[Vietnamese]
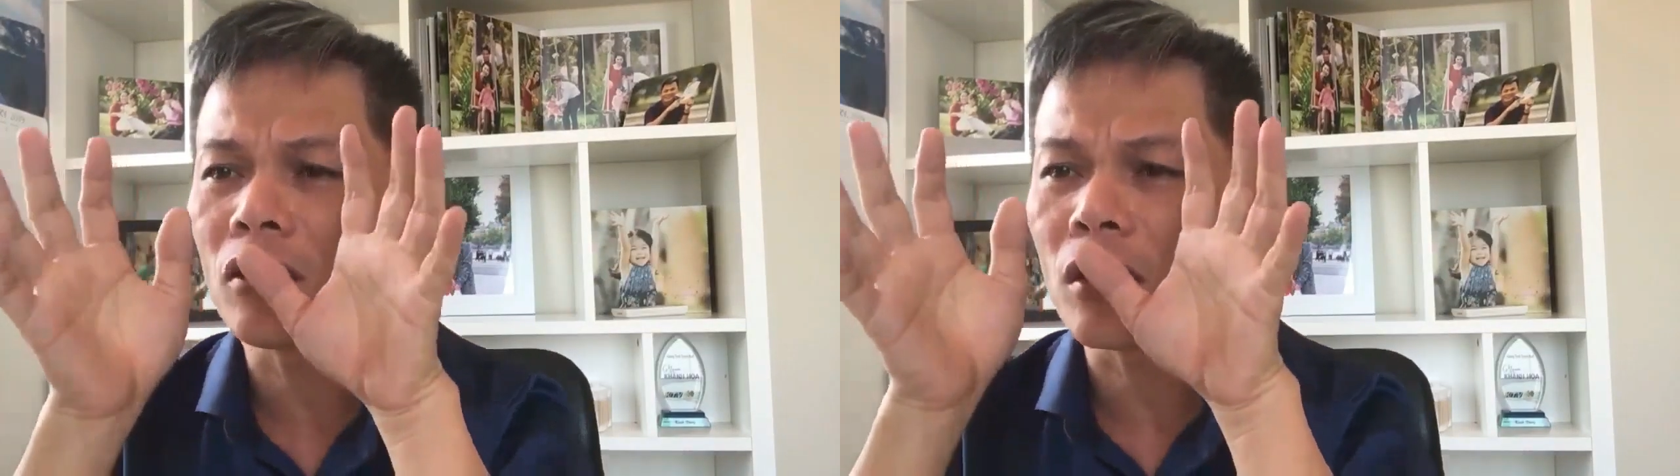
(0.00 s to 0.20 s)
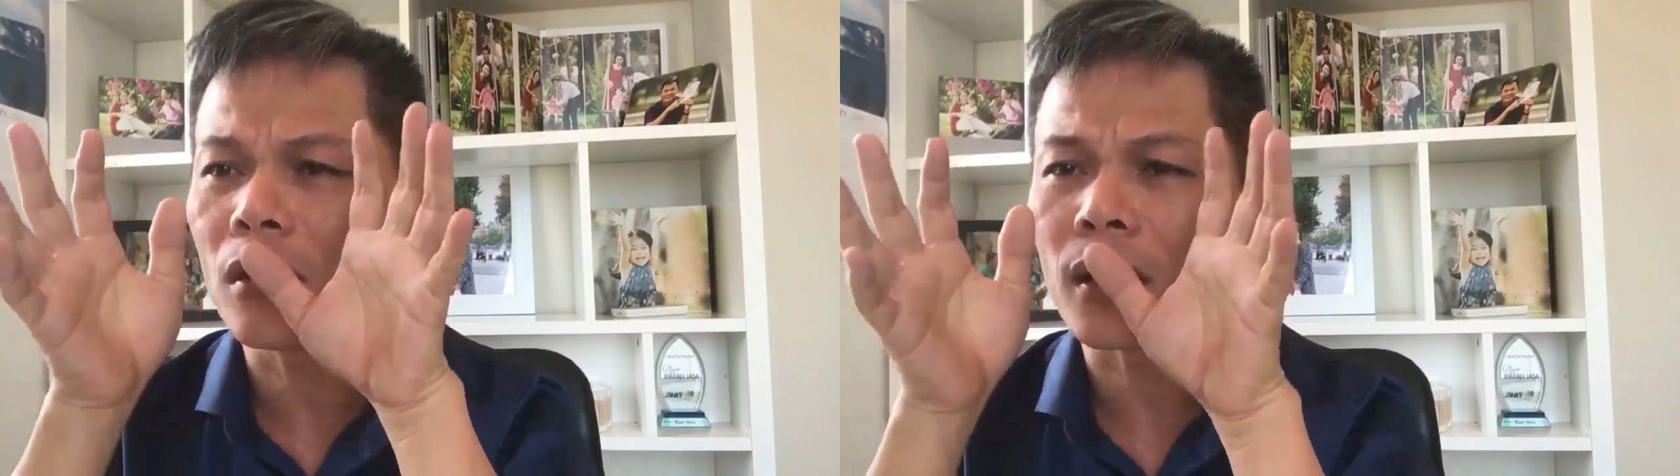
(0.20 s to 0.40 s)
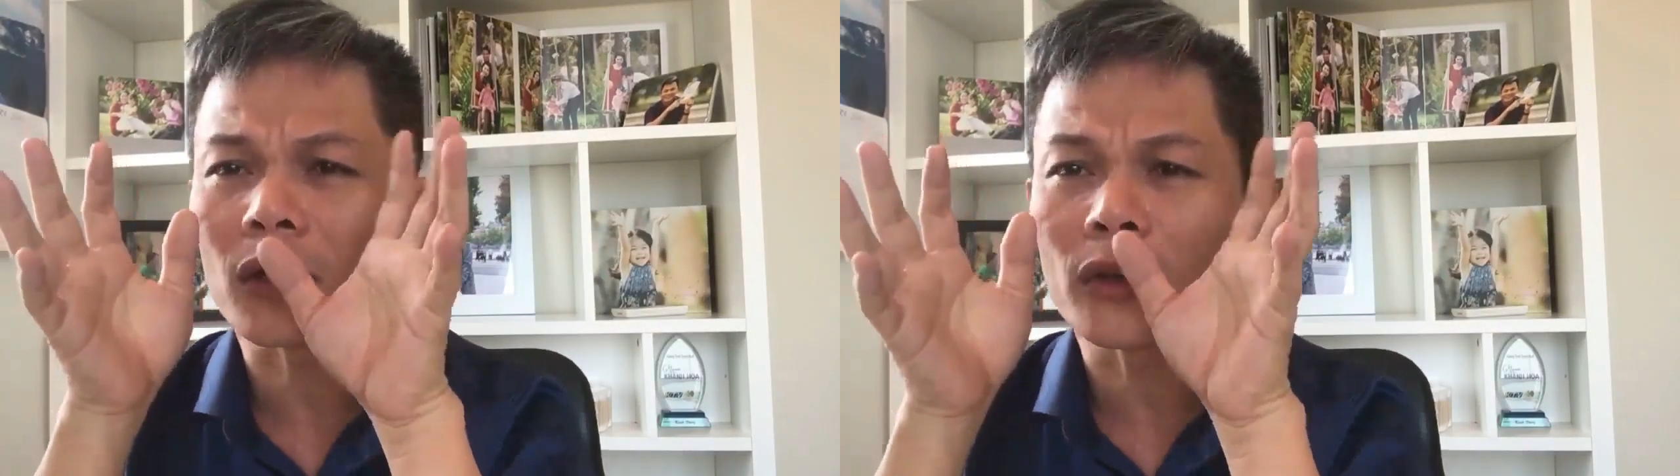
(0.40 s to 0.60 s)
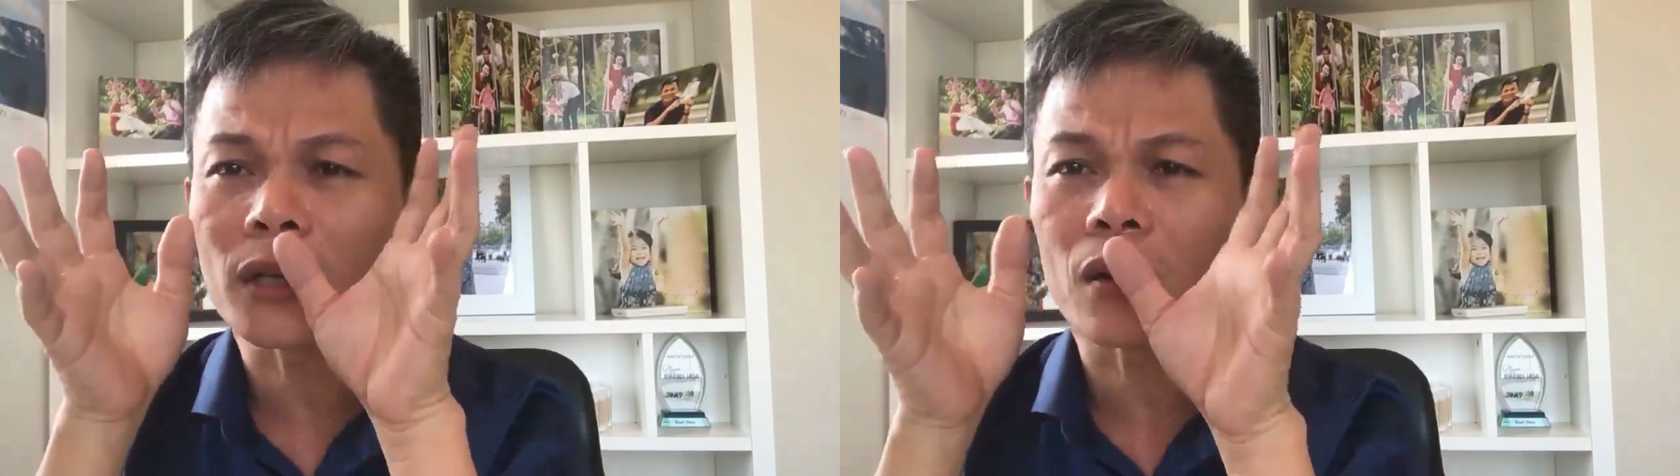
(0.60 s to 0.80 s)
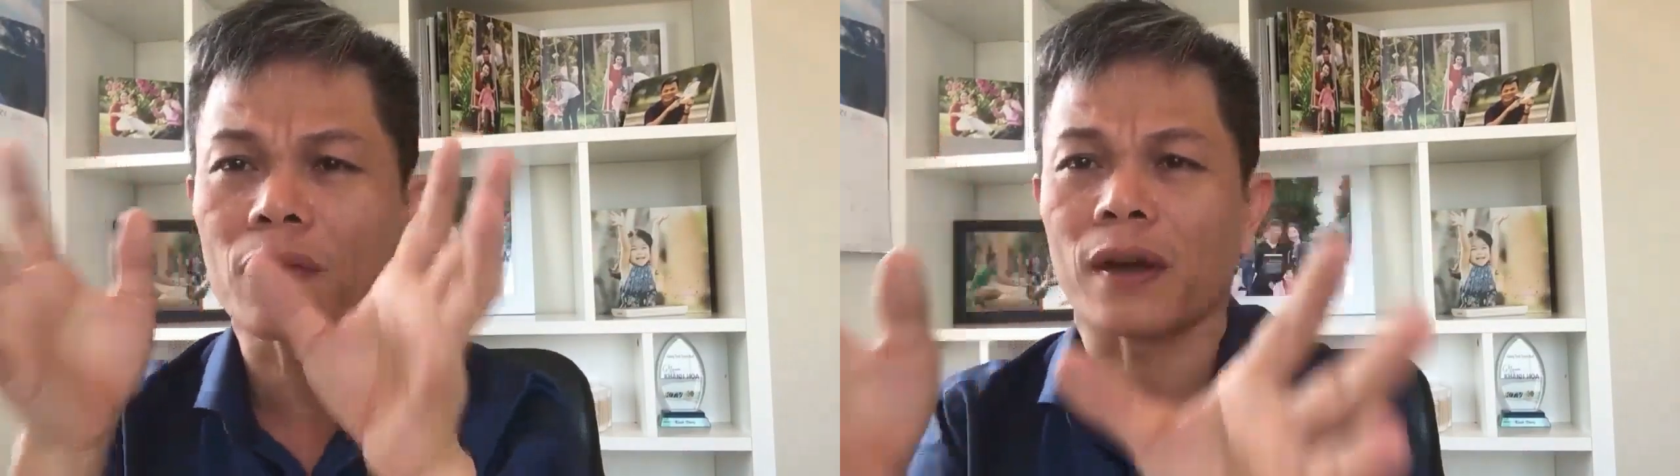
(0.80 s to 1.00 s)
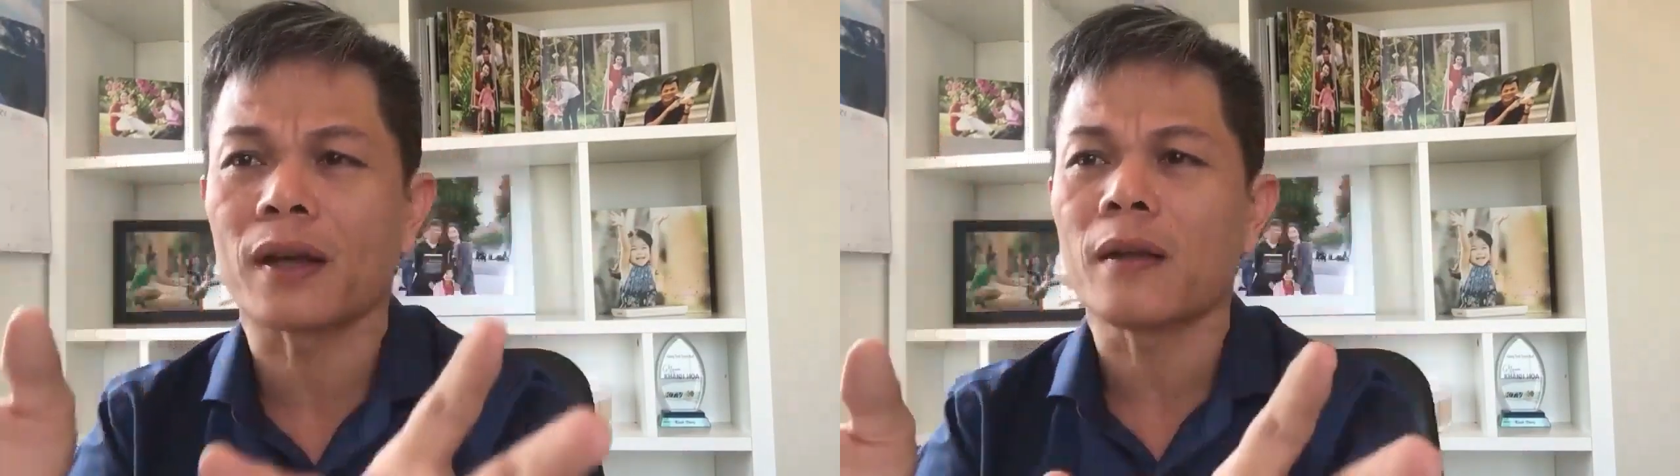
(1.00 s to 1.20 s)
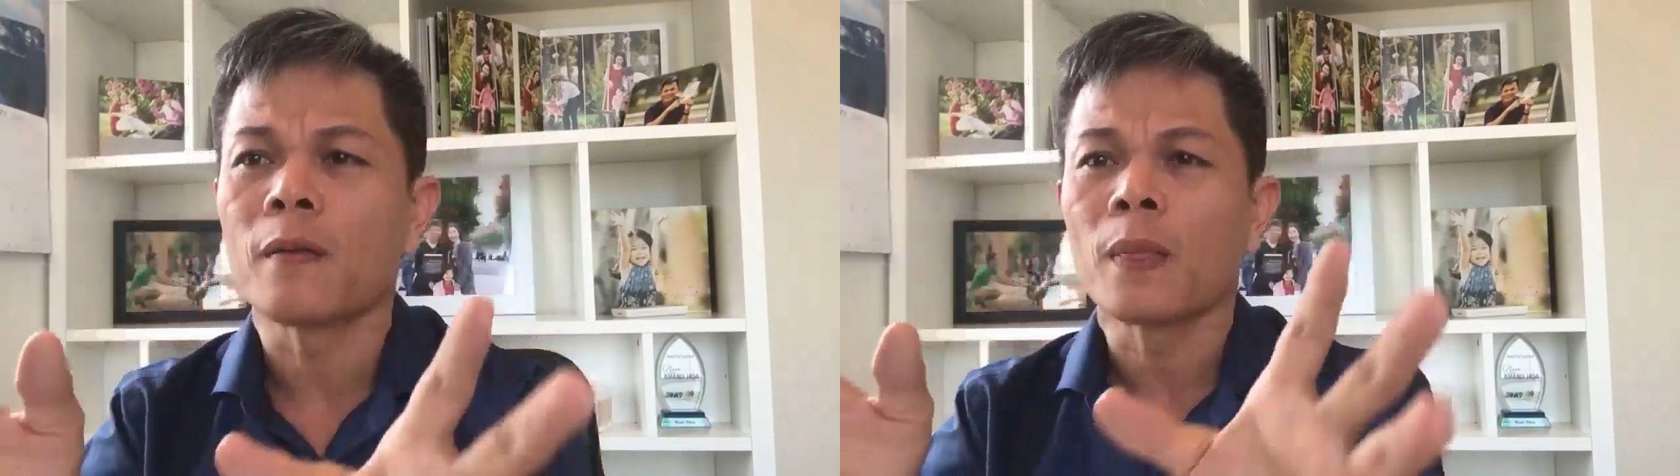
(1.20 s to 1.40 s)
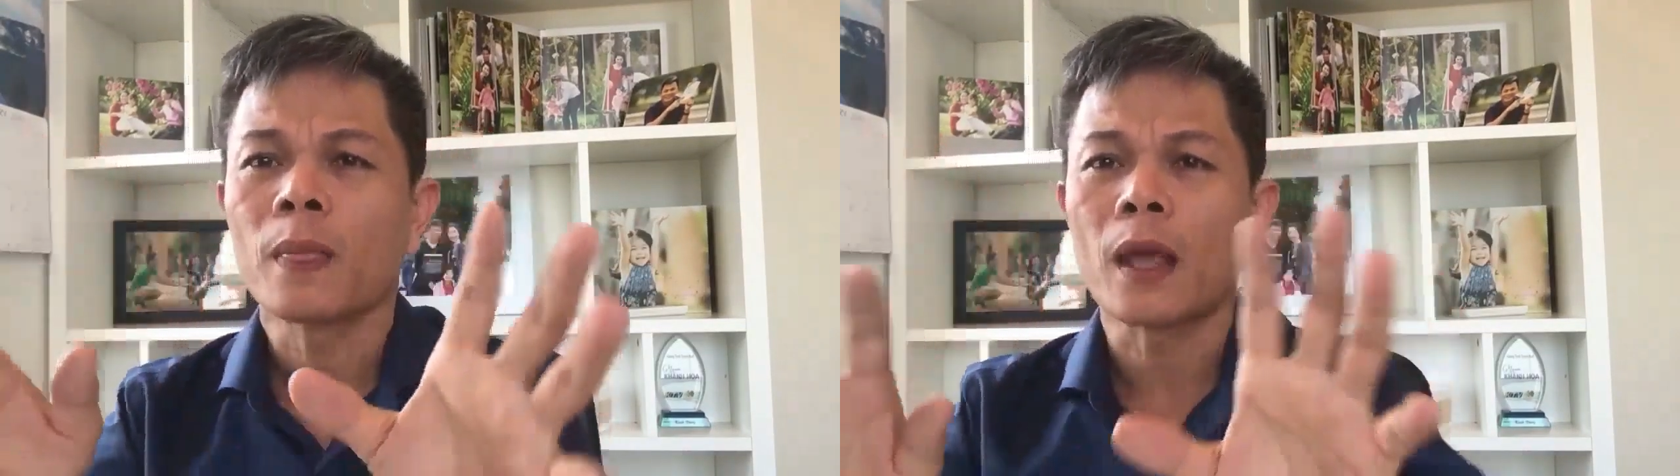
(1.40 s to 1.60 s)
kiến thức rất là chuyên sâu như vậy á
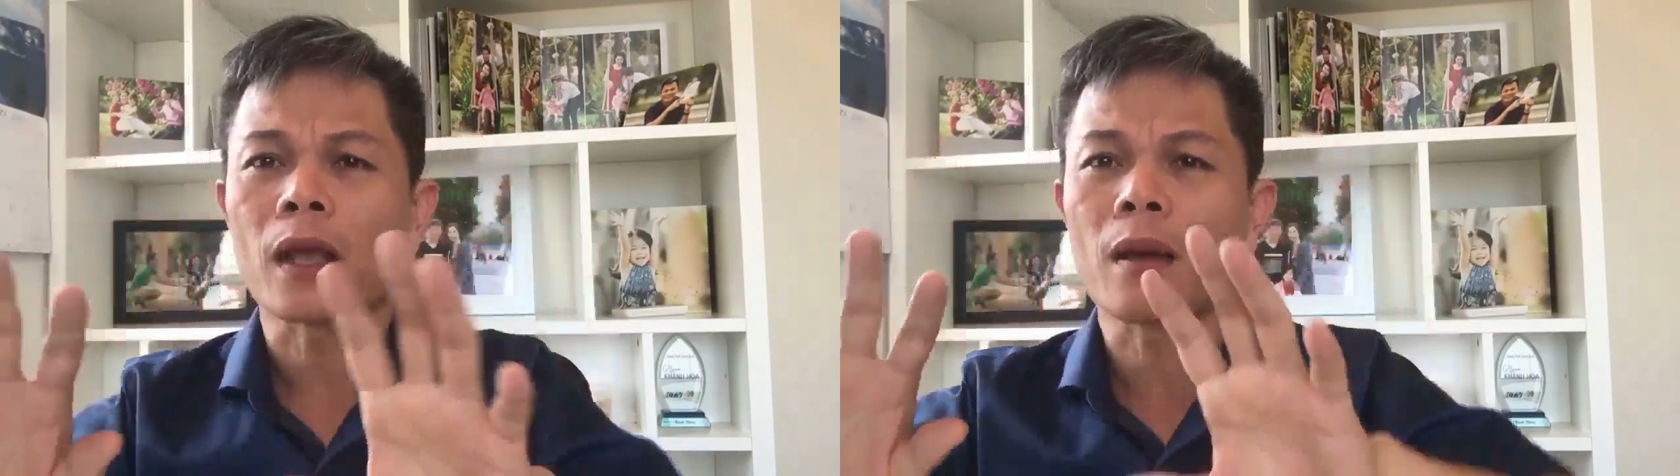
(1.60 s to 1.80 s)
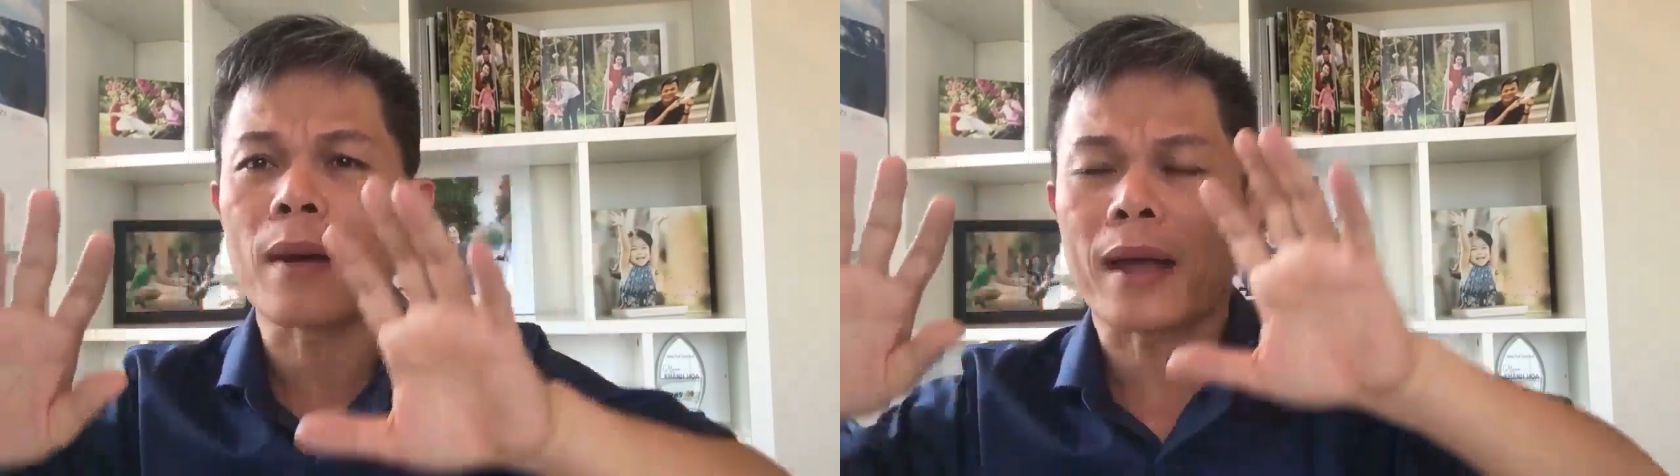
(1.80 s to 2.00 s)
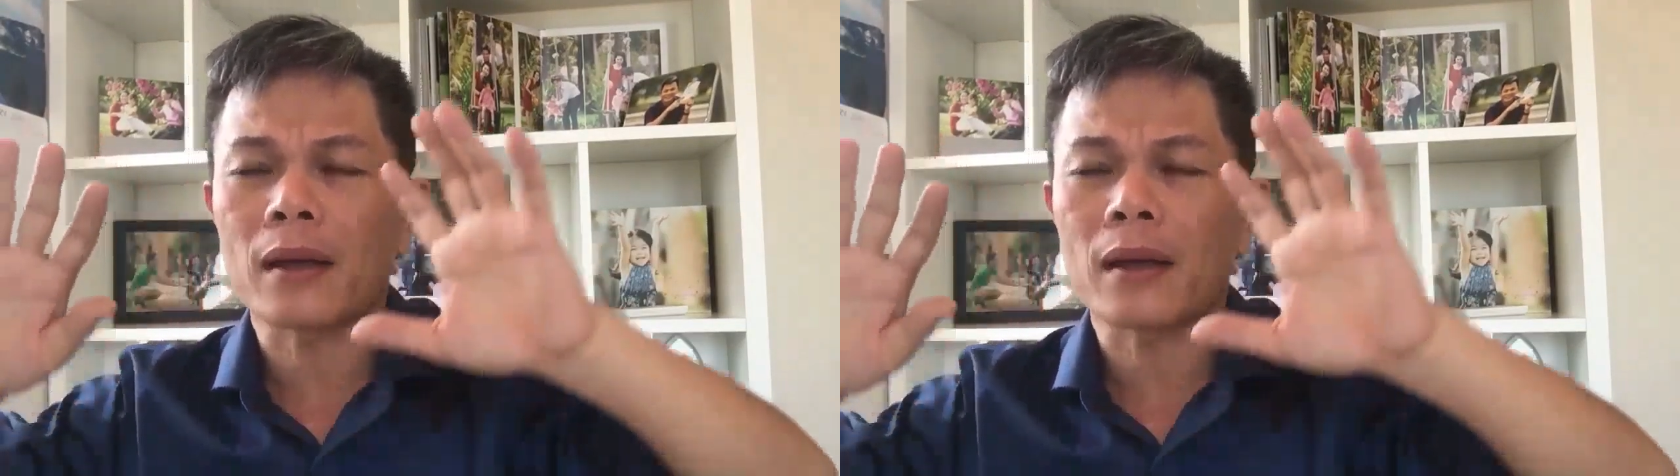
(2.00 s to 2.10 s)
thì các